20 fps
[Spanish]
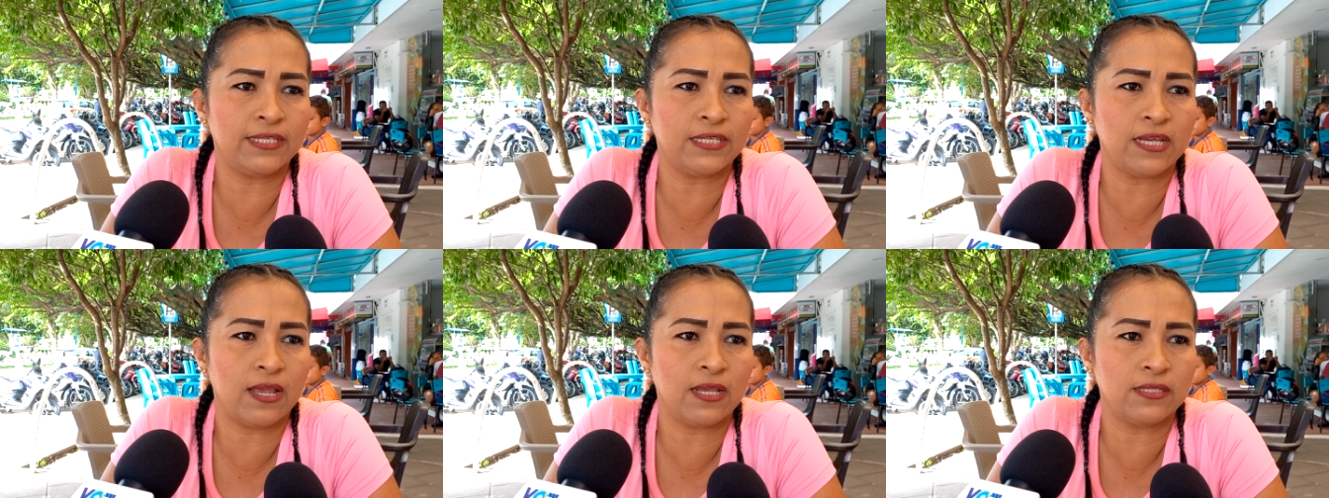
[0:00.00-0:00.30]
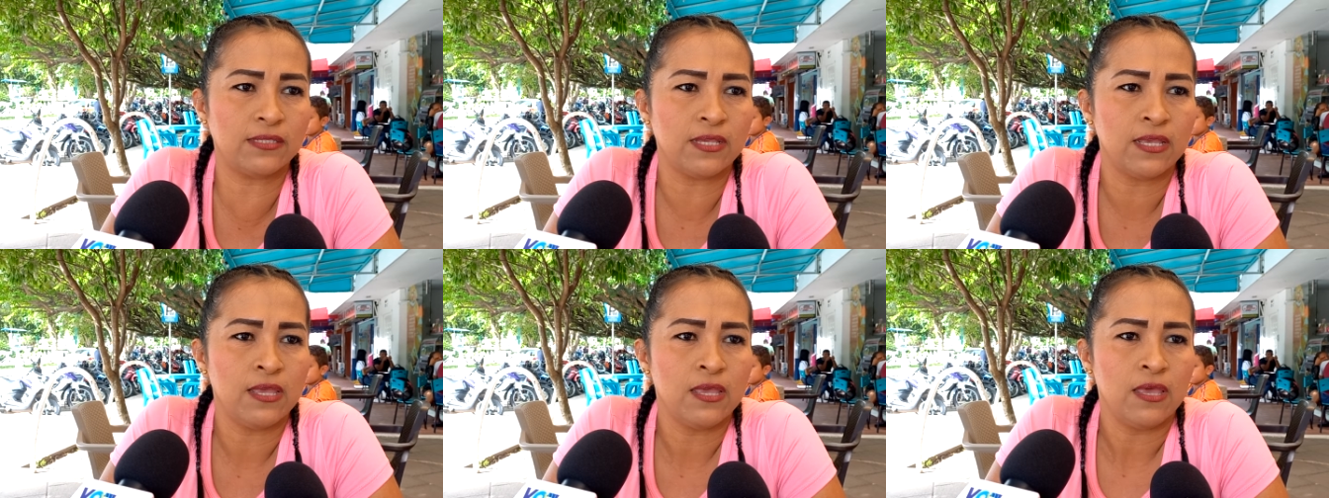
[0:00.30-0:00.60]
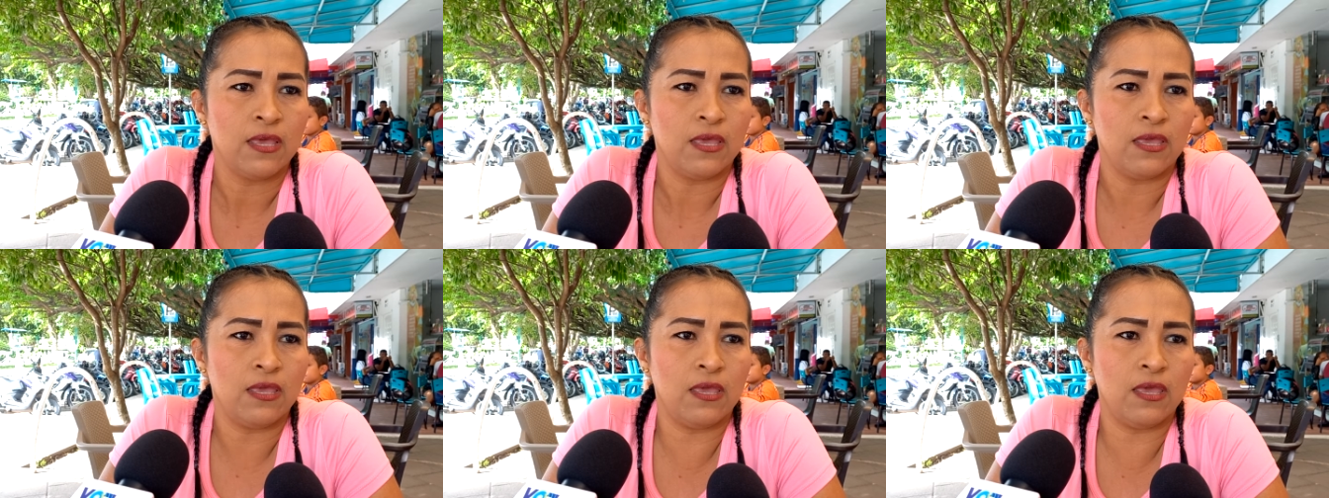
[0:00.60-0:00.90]
llaves
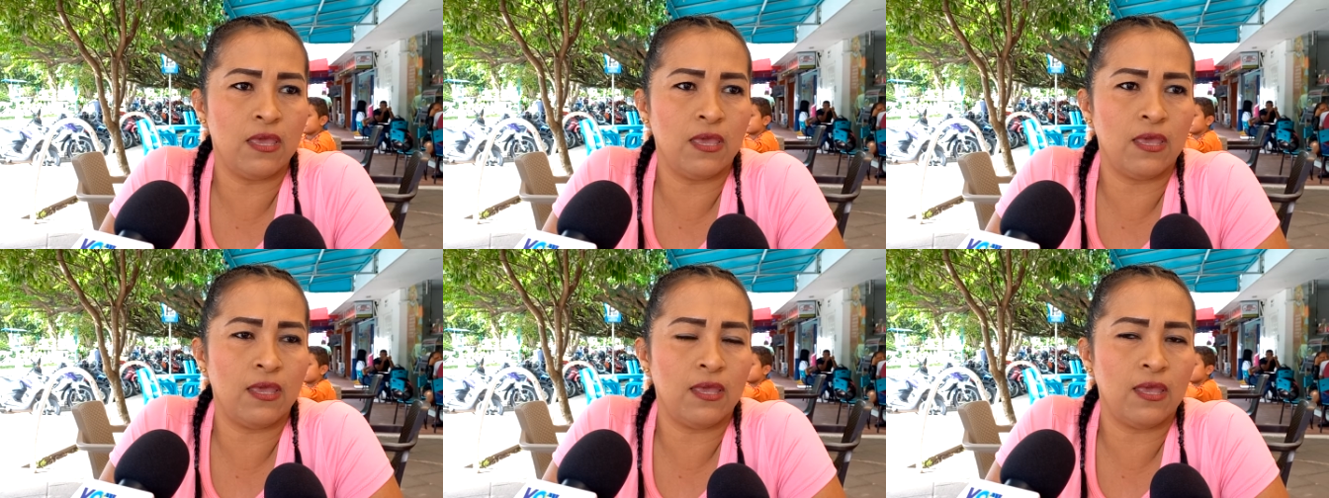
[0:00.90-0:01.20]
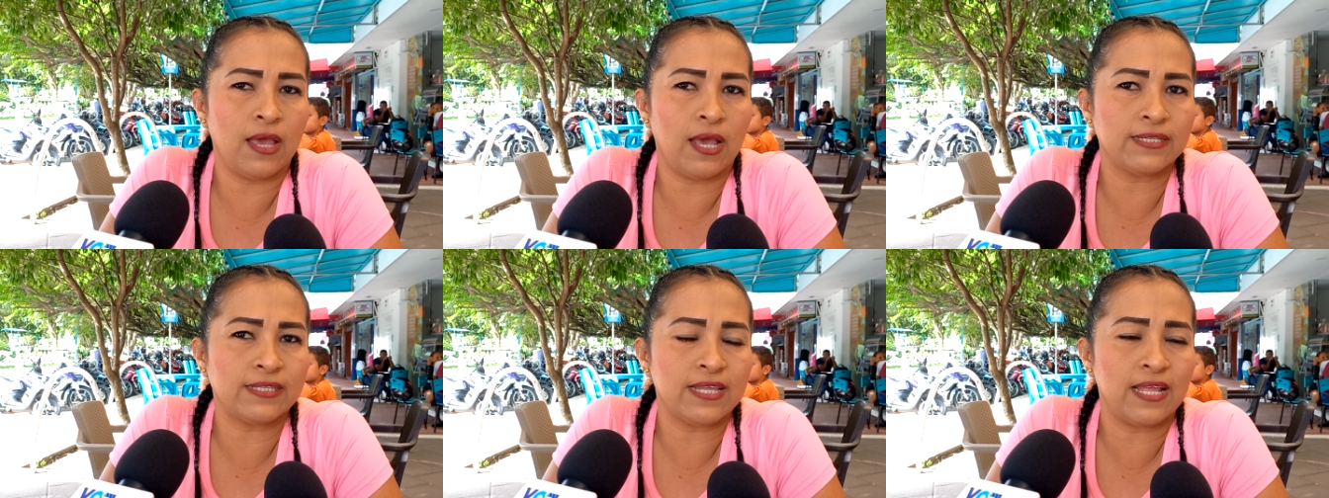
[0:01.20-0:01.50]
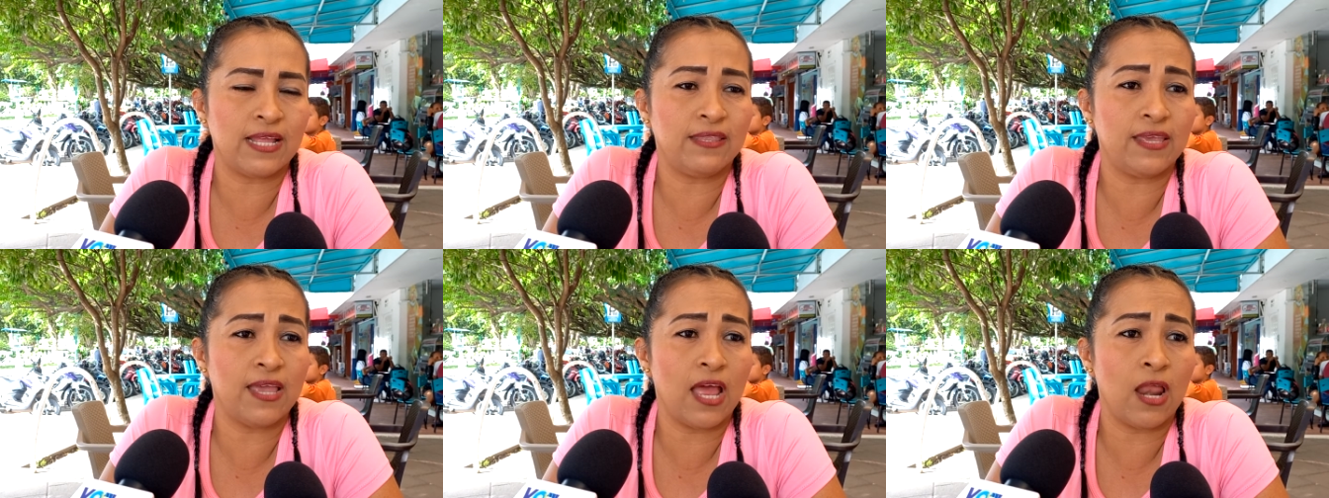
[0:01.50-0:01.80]
hasta
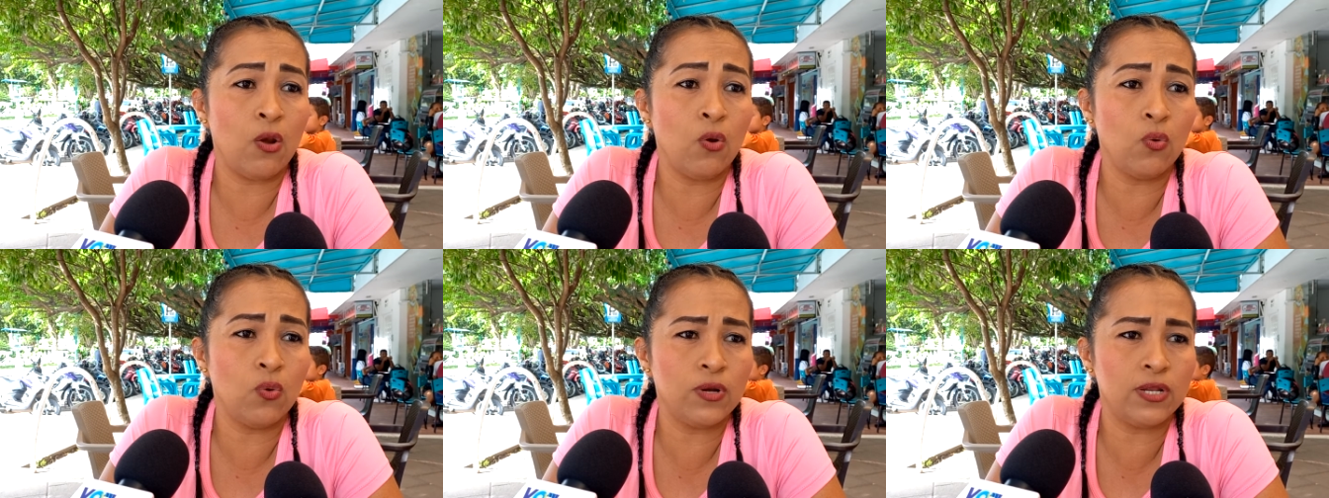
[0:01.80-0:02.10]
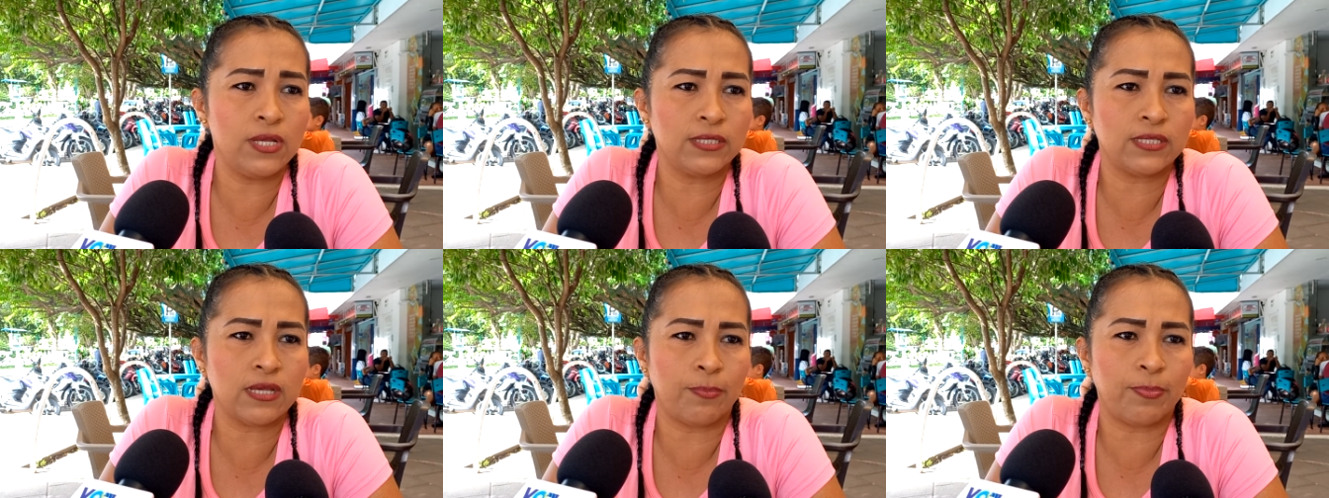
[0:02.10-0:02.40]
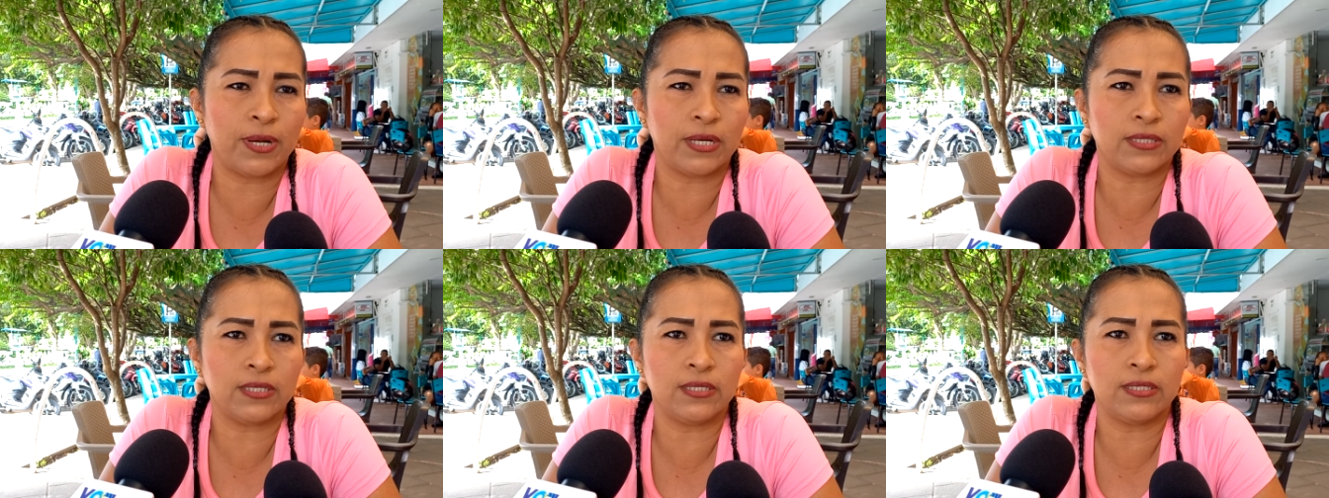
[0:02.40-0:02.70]
el día lunes a
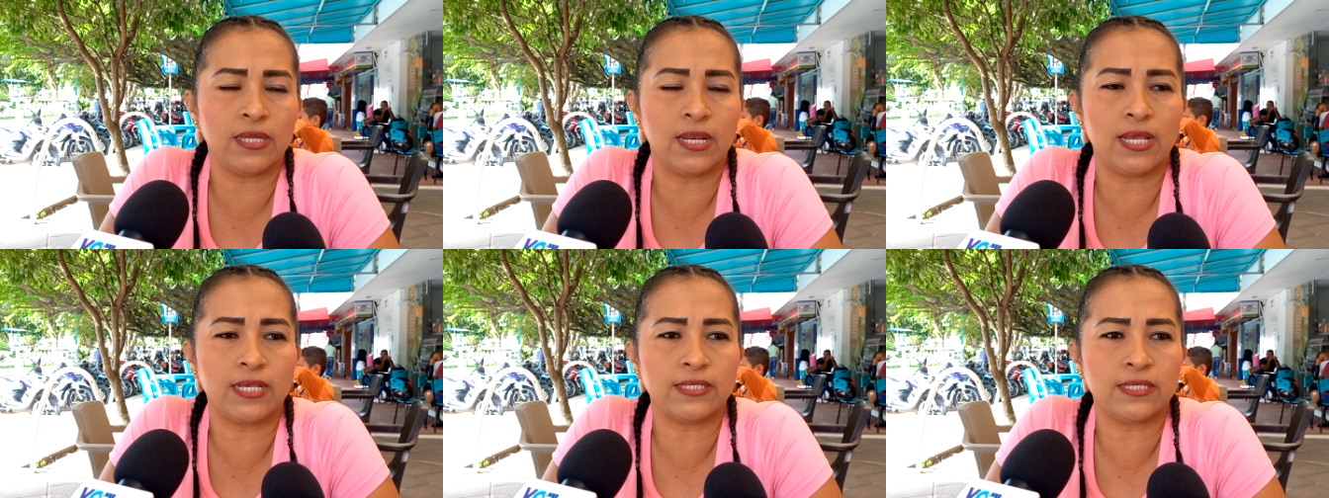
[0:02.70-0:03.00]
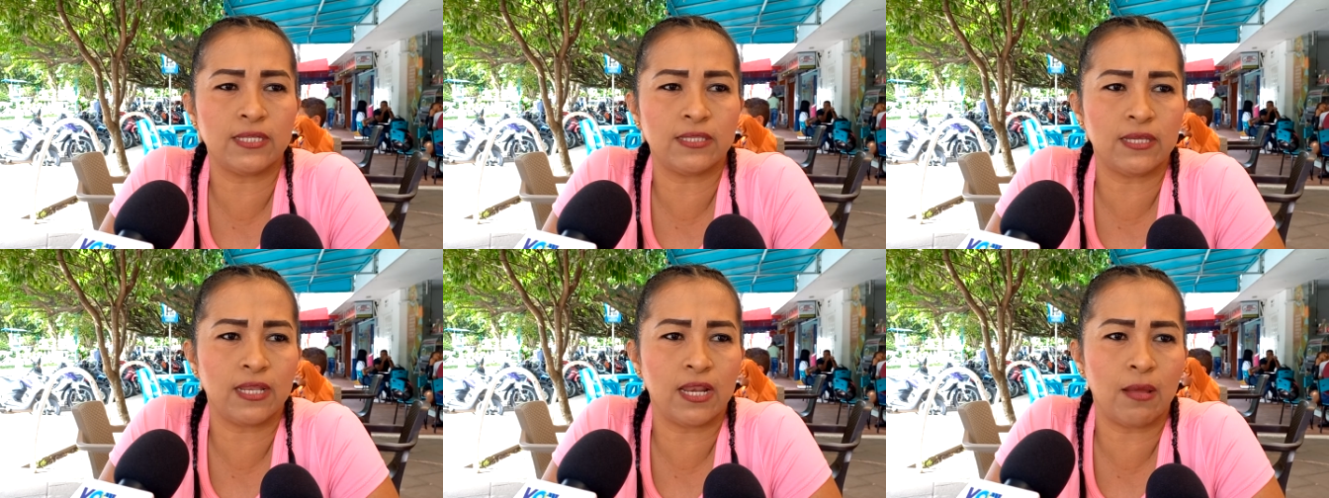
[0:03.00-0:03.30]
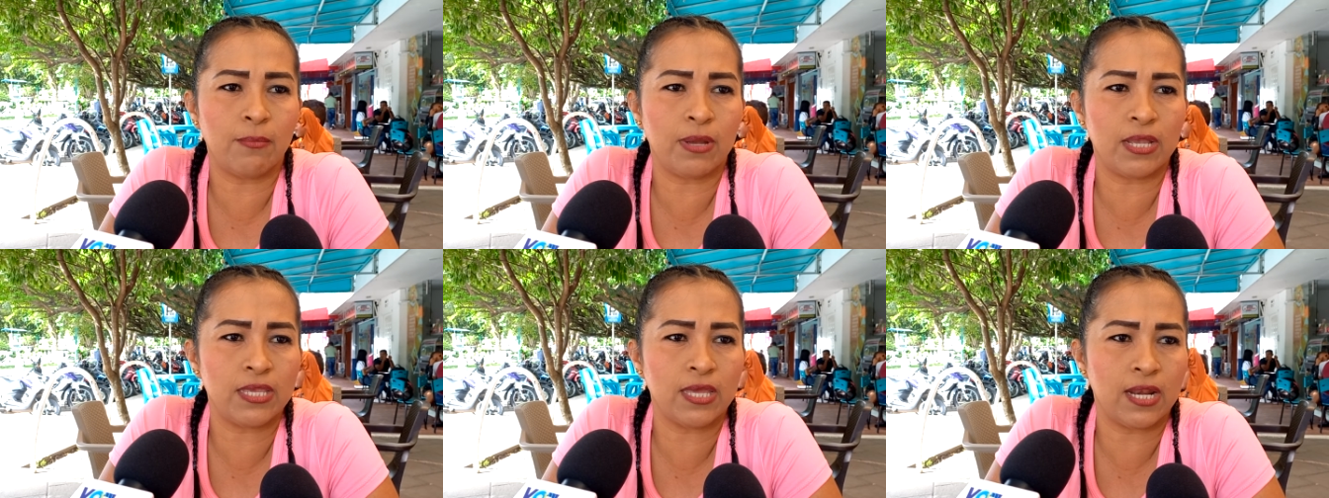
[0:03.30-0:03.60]
partir de las 7 de
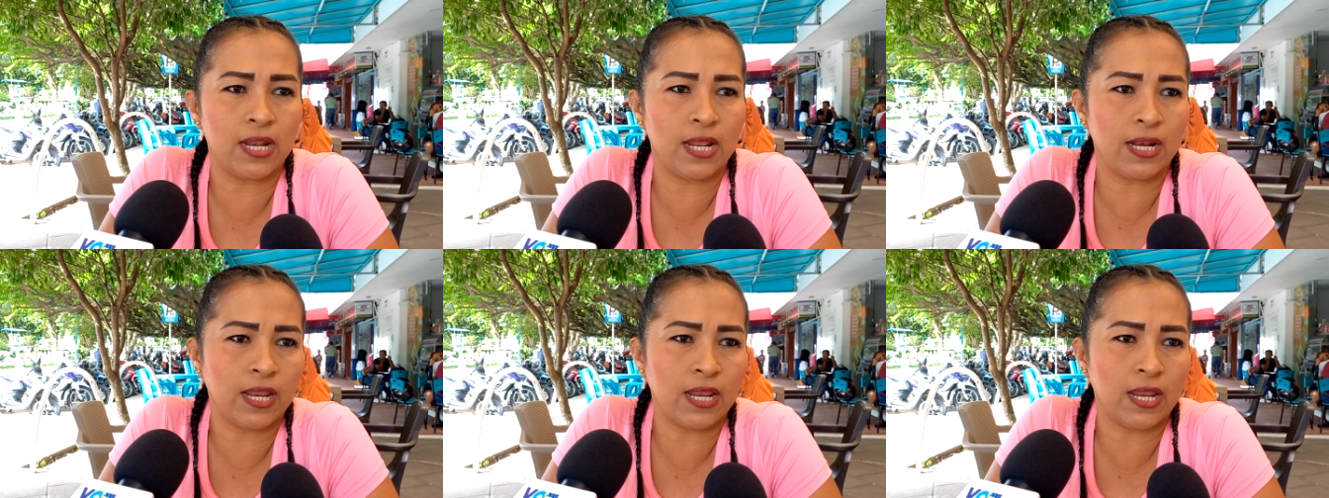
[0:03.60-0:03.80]
la mañana,